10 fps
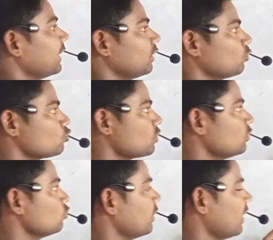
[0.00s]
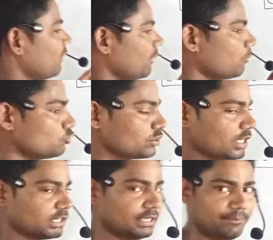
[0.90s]
डायरेक्ट क्वेश्चन जो है यहाँ पर पूछे
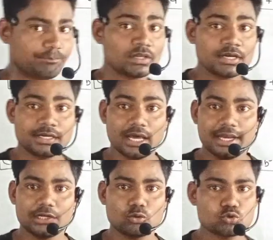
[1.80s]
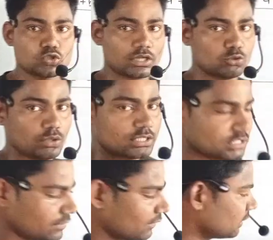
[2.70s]
जाते हैं डायरेक्ट क्वेश्चन जो है
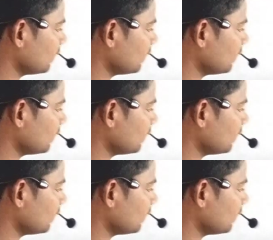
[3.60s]
इससे